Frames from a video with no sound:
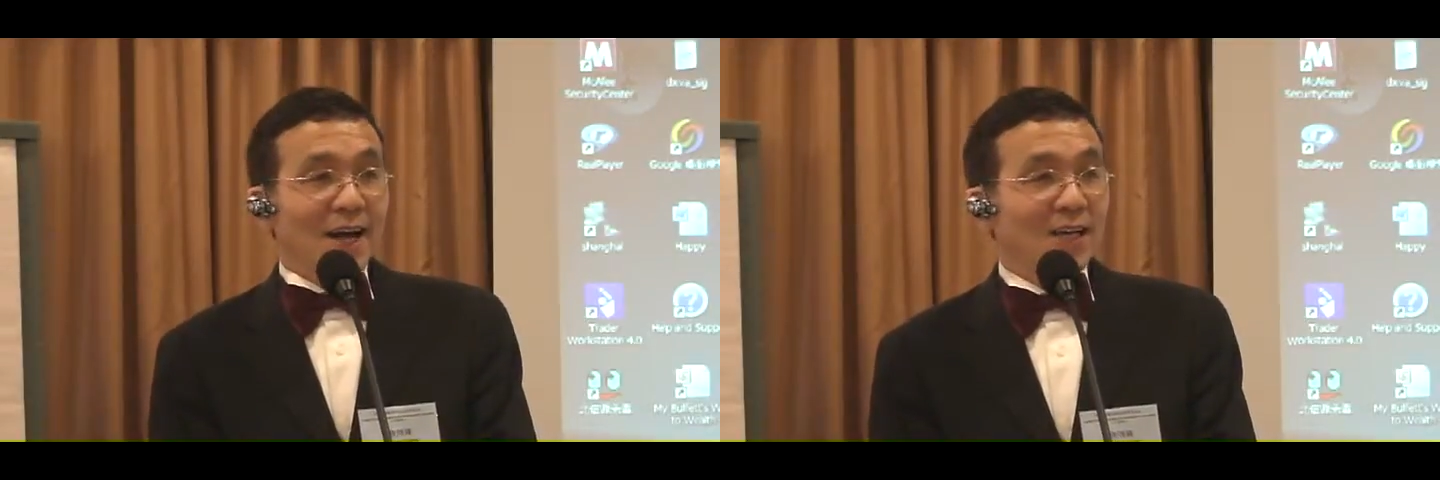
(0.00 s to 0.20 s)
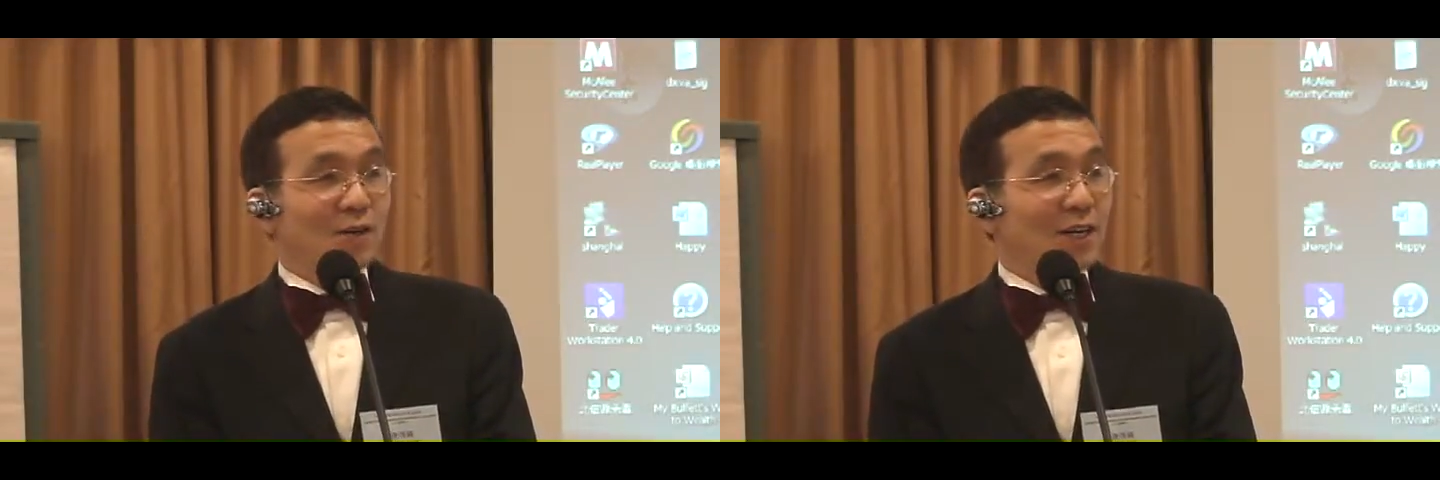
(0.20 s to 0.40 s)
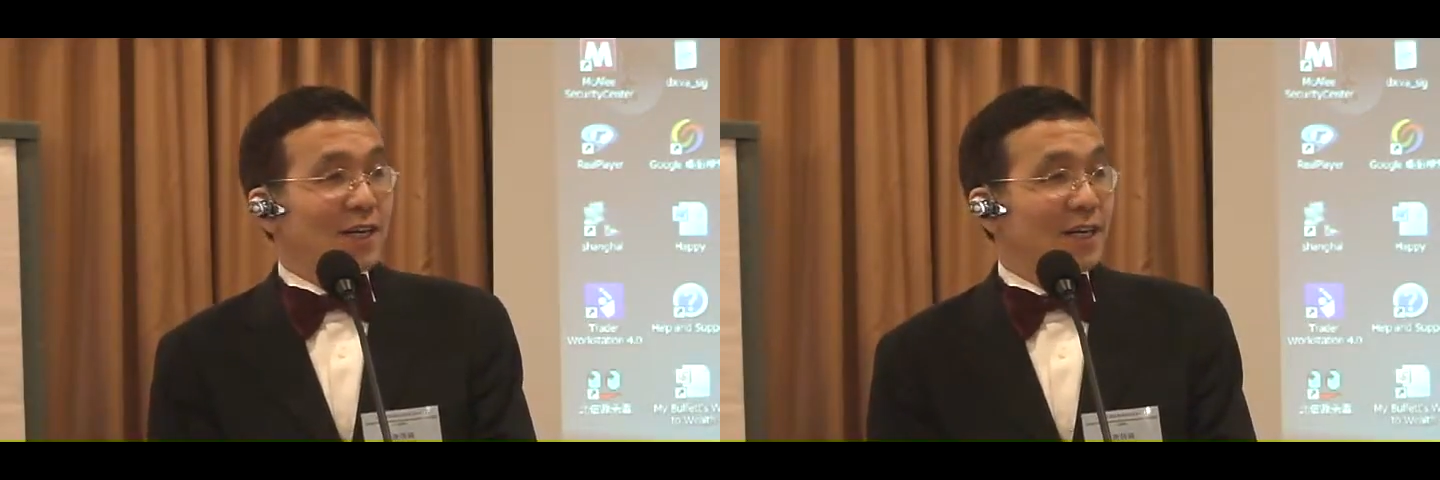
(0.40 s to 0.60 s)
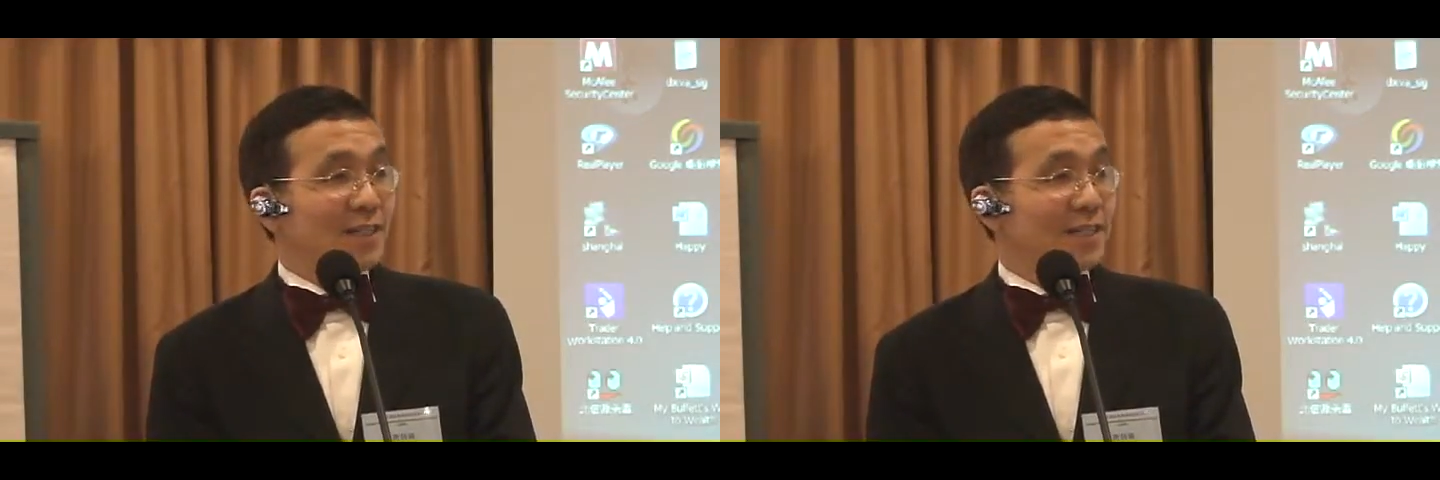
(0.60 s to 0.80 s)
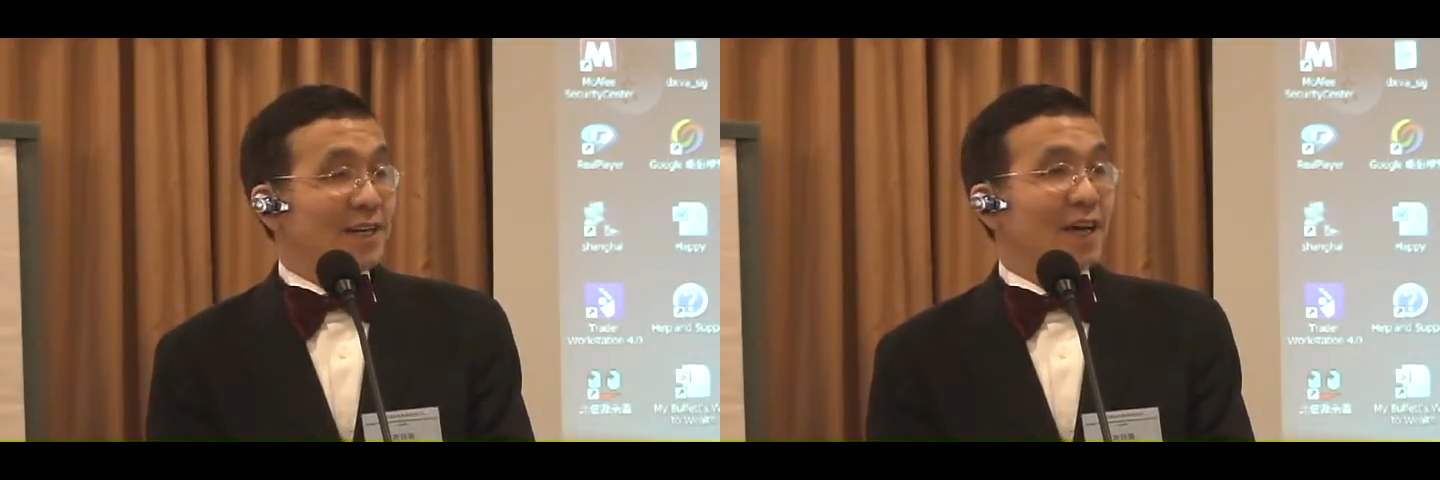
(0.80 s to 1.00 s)
还有
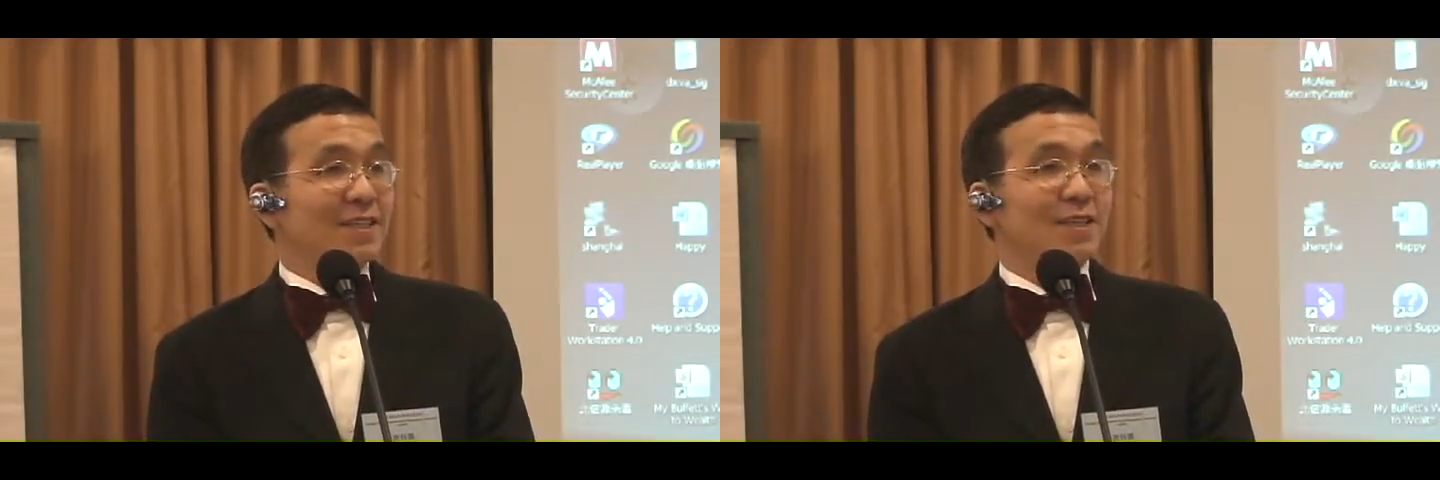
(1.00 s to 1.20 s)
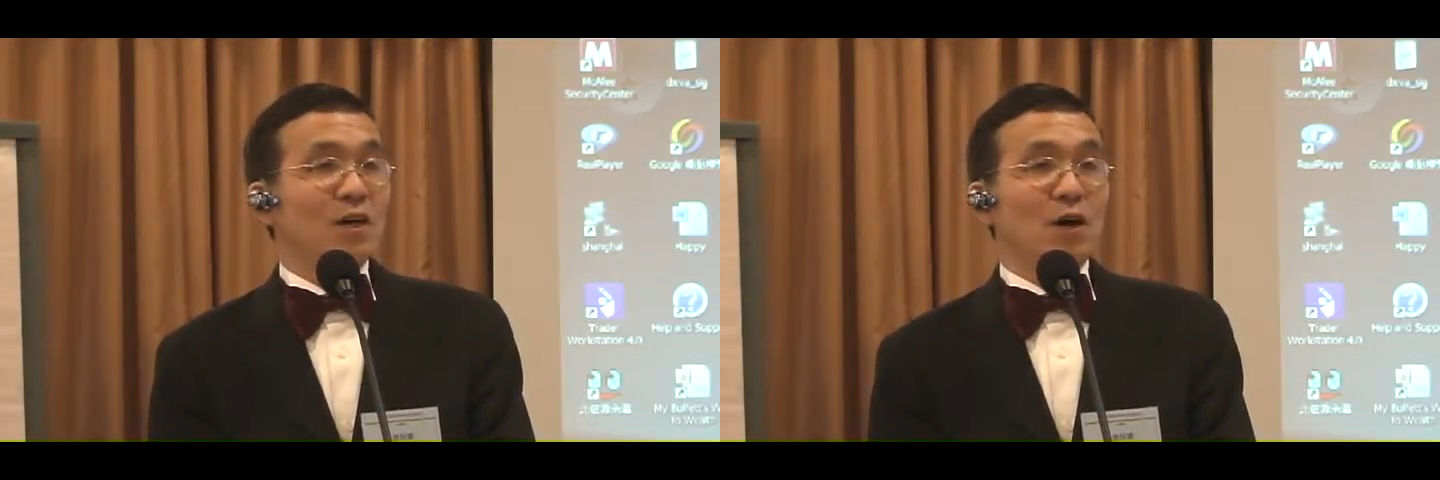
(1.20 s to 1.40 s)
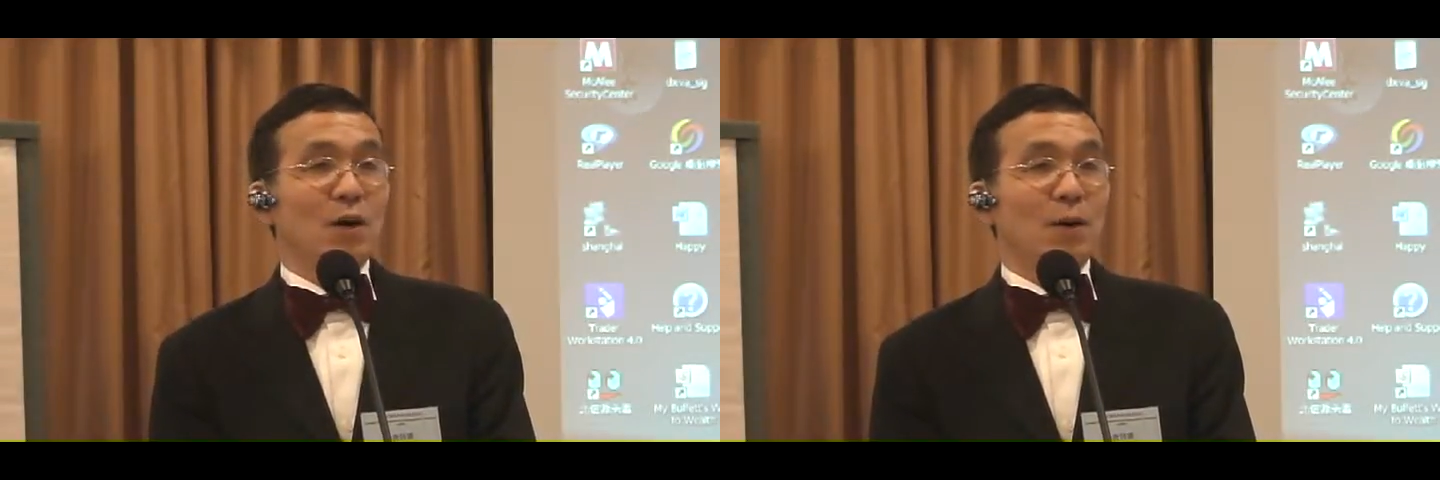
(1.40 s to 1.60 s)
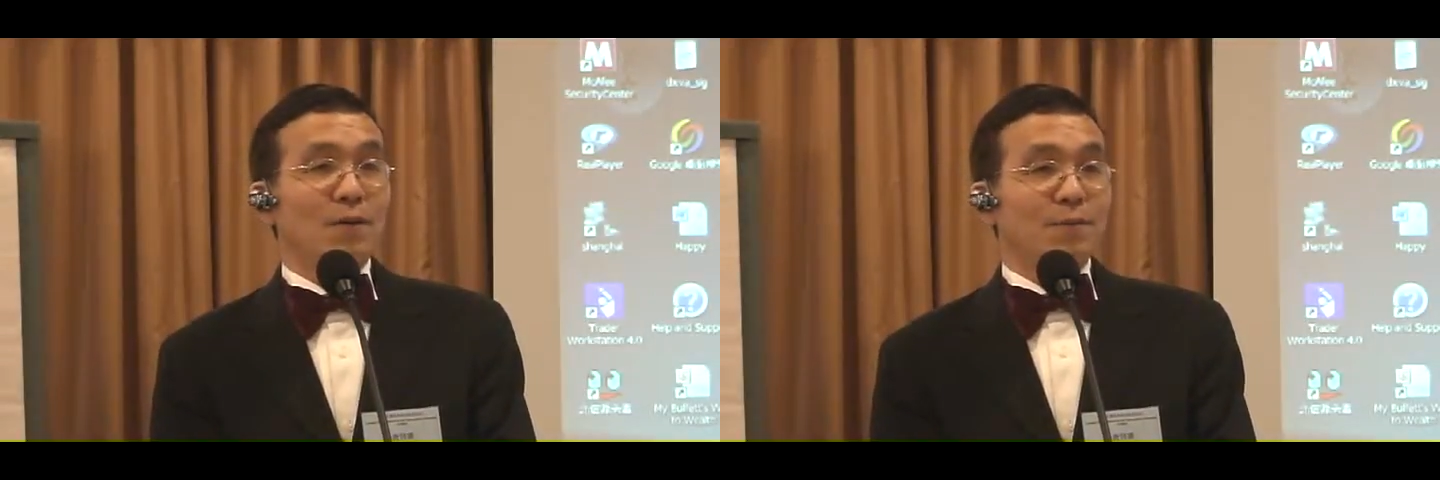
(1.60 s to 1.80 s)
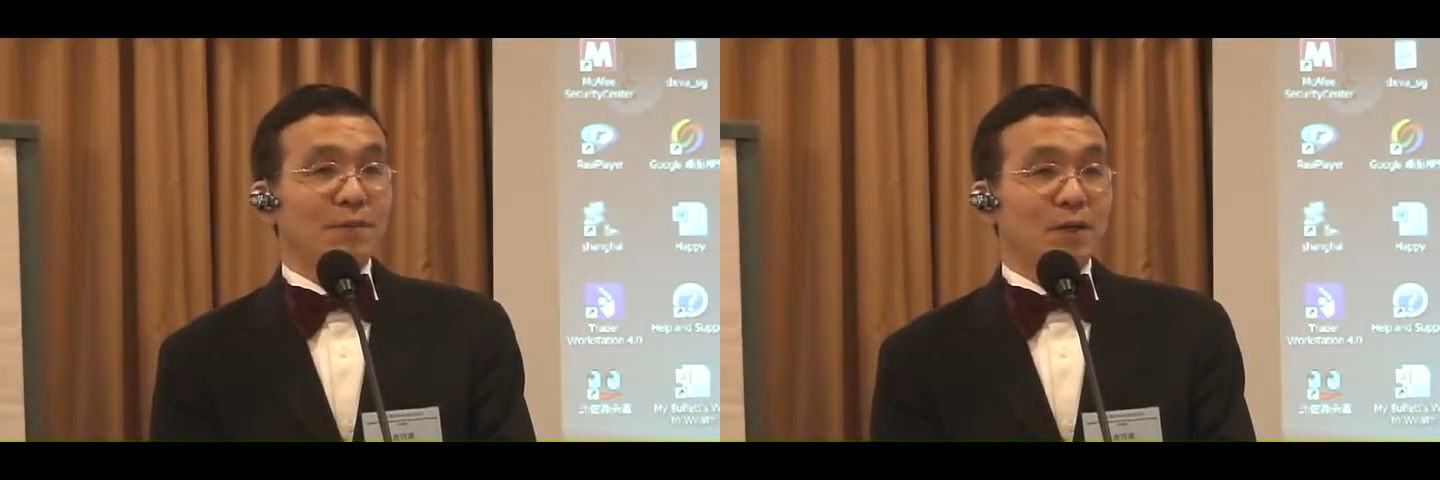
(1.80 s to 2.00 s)
呢，其他这个